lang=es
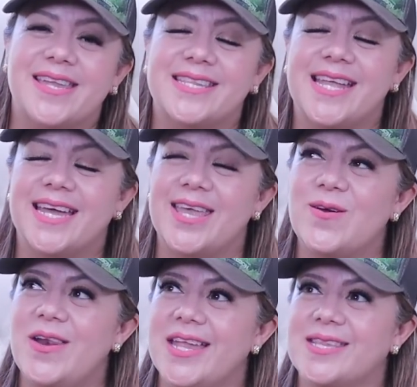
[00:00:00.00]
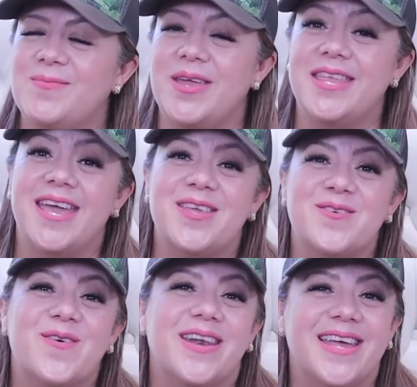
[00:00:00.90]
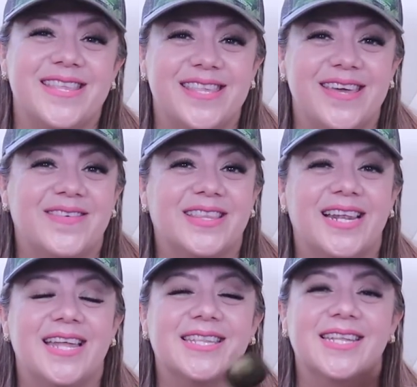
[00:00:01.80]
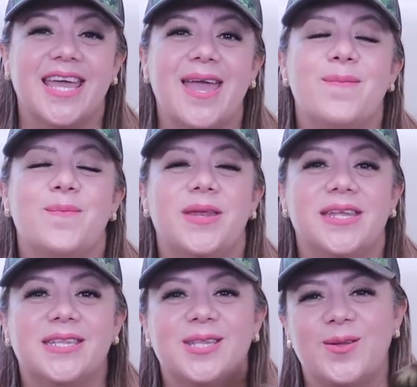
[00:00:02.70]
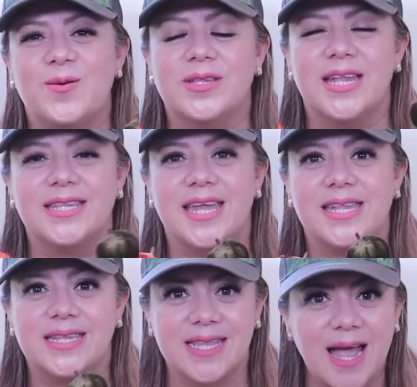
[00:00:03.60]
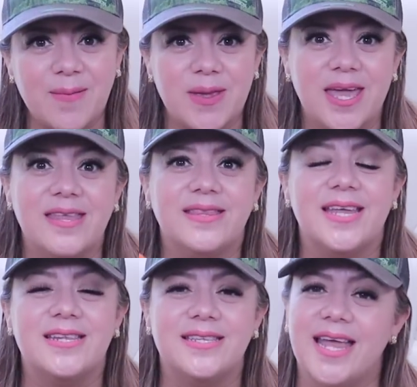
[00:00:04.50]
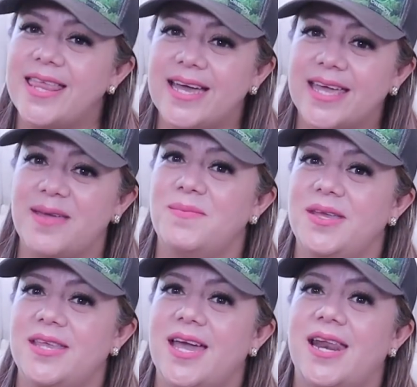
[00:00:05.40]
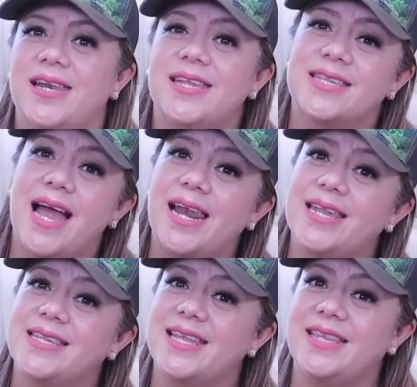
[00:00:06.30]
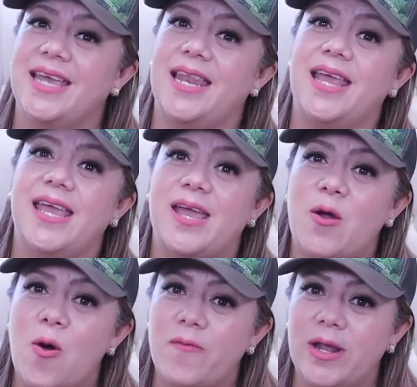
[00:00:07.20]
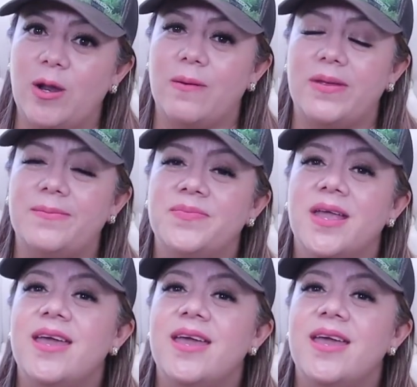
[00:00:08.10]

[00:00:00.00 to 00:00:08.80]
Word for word: Desde que yo las vi, dije, Joana, llévatelas, qué preciosas están, mi gente. Nada que envidiarles a las que tienen en Hobby Lobby.